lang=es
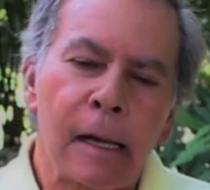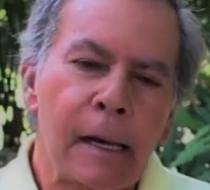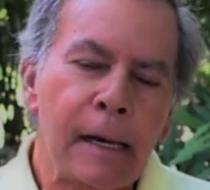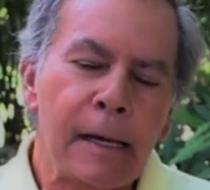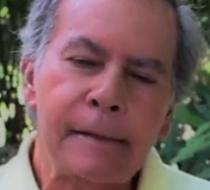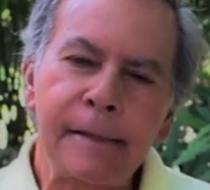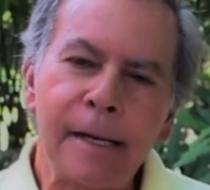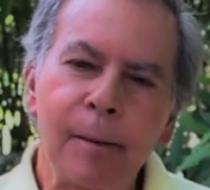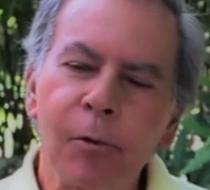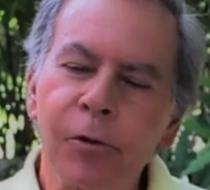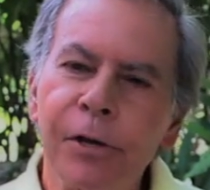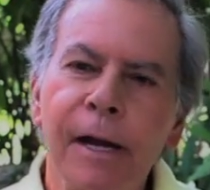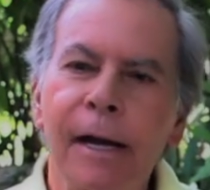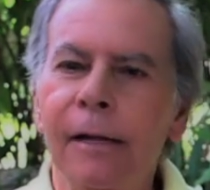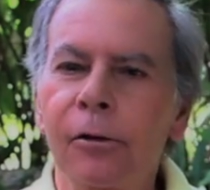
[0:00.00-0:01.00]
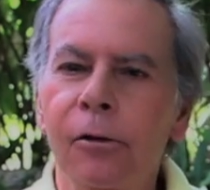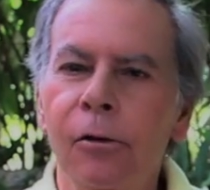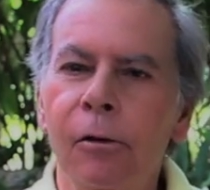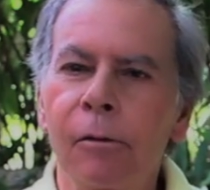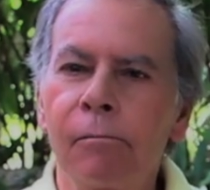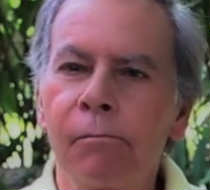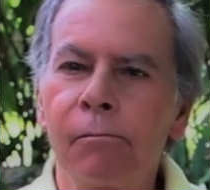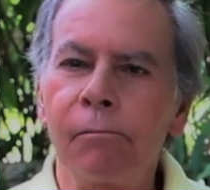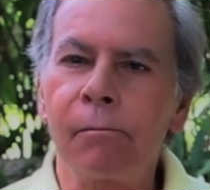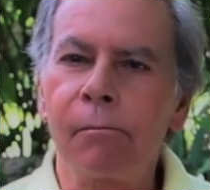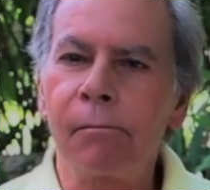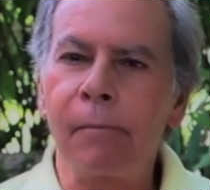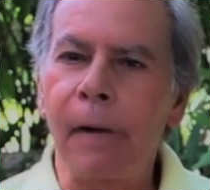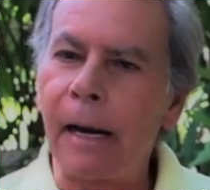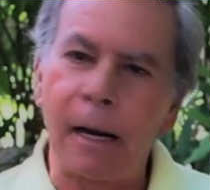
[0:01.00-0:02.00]
Estamos llegando
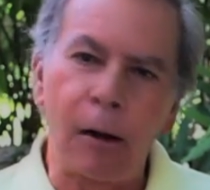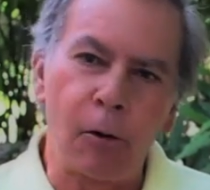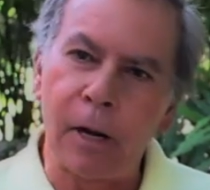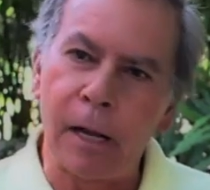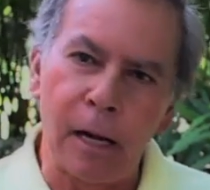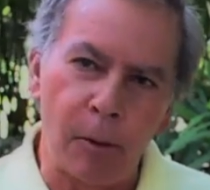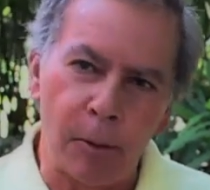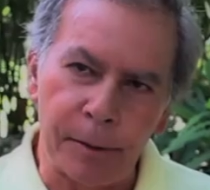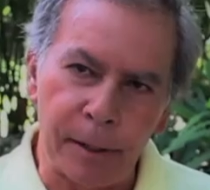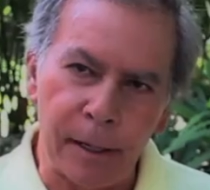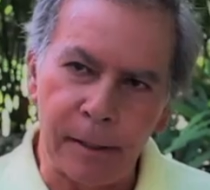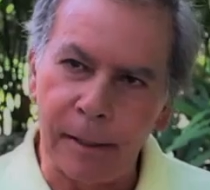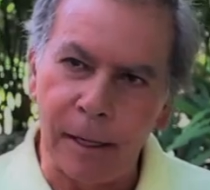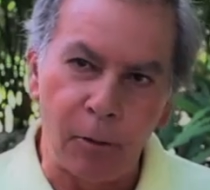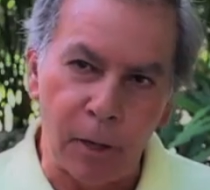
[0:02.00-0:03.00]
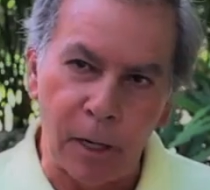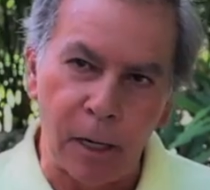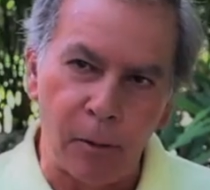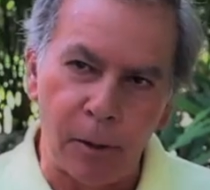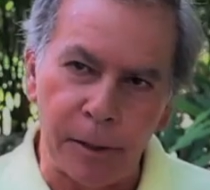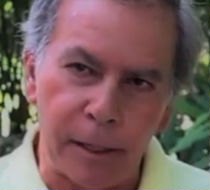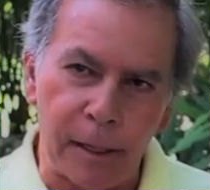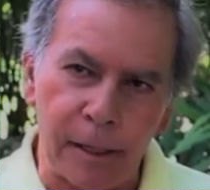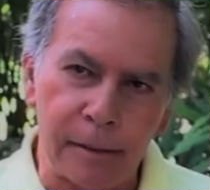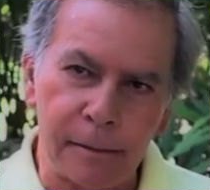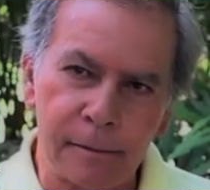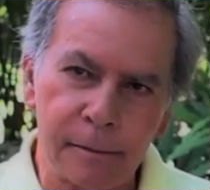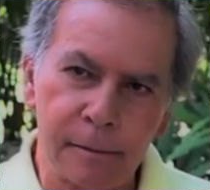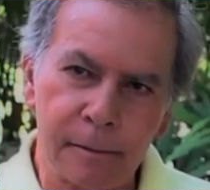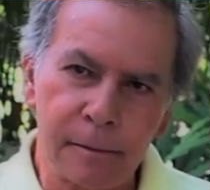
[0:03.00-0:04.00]
a la hora de la verdad. La hora de la verdad
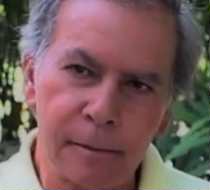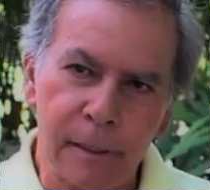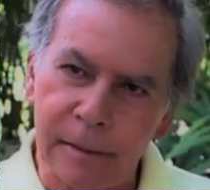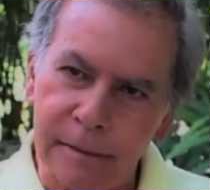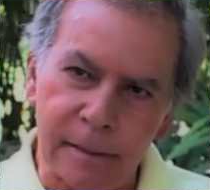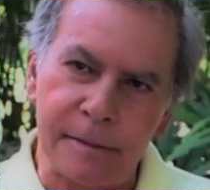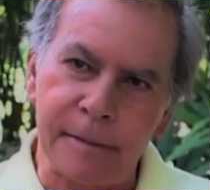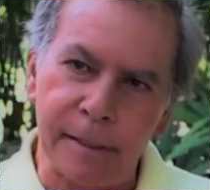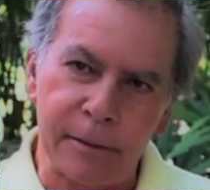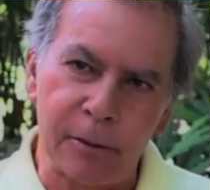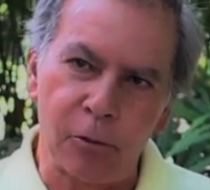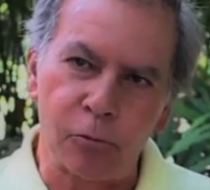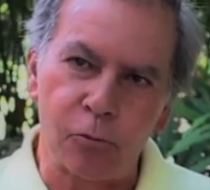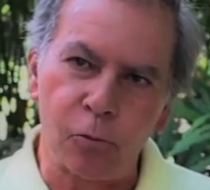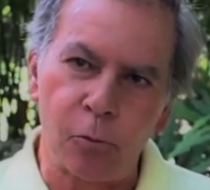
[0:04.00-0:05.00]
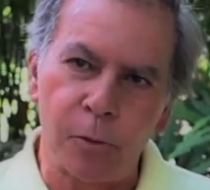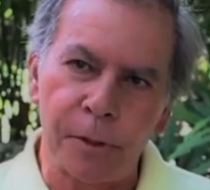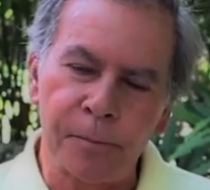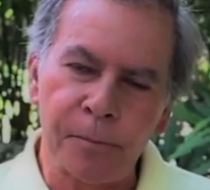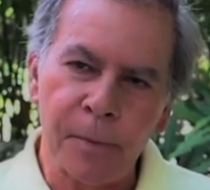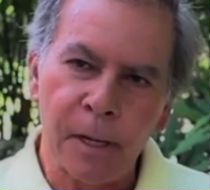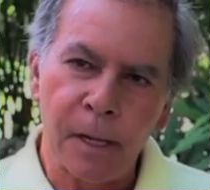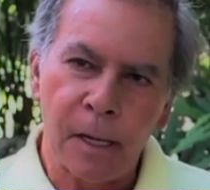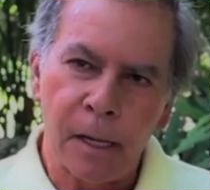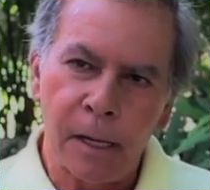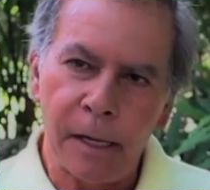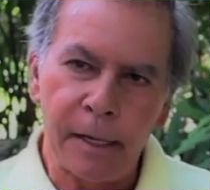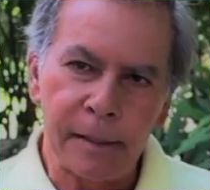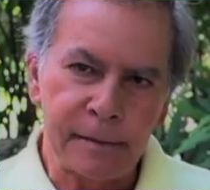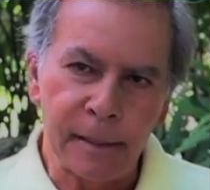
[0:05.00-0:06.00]
es el 7 de octubre.
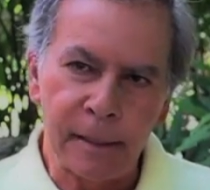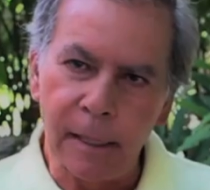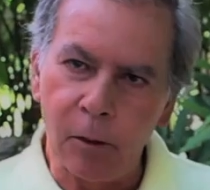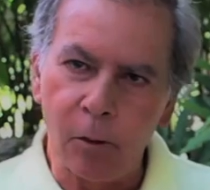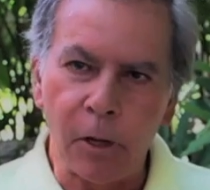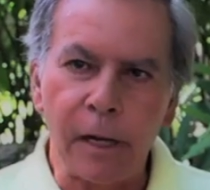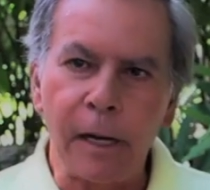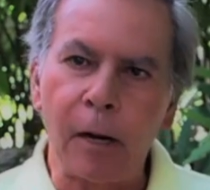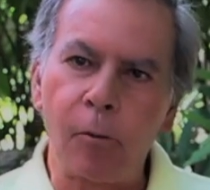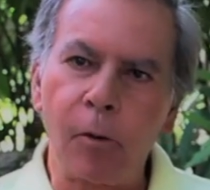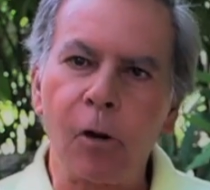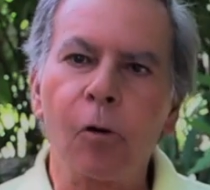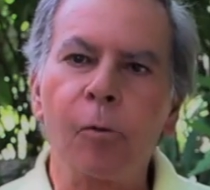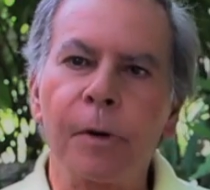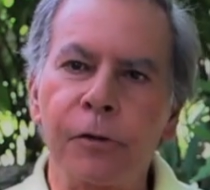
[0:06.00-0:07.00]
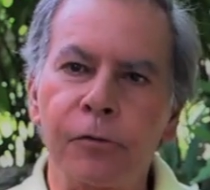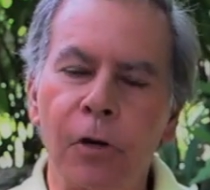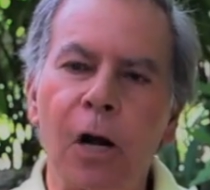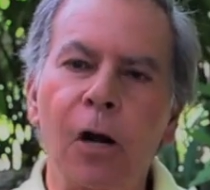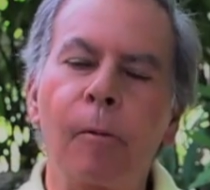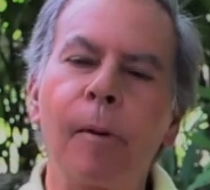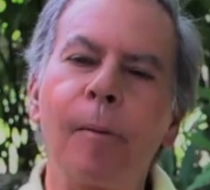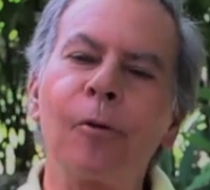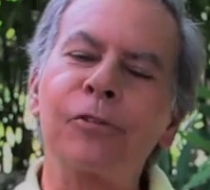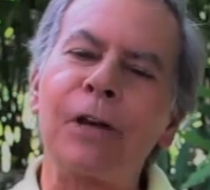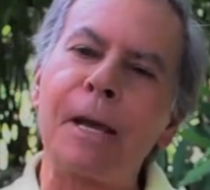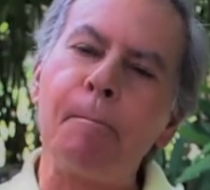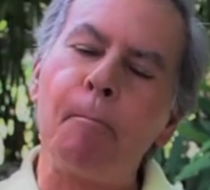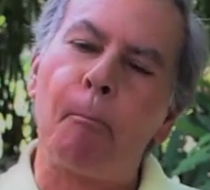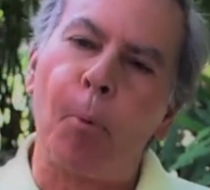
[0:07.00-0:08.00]
Esa es la hora en la cual los venezolanos vamos a
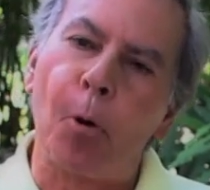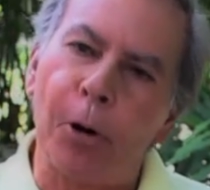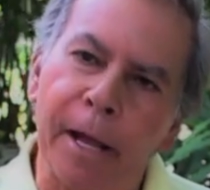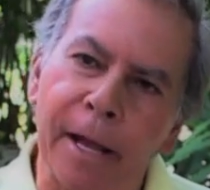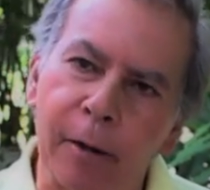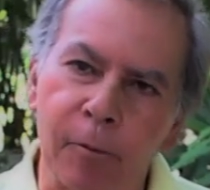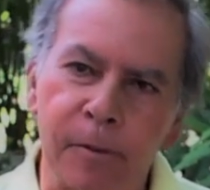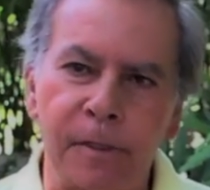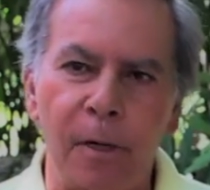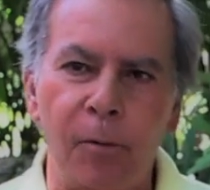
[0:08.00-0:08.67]
imponer nuestra